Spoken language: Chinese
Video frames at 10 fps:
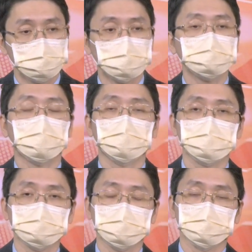一些下
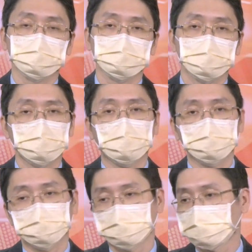e 的，现在八
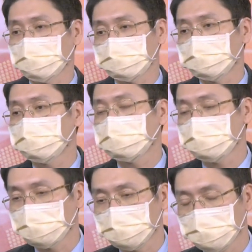月份很抱歉，明
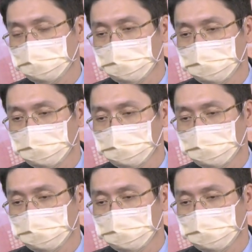年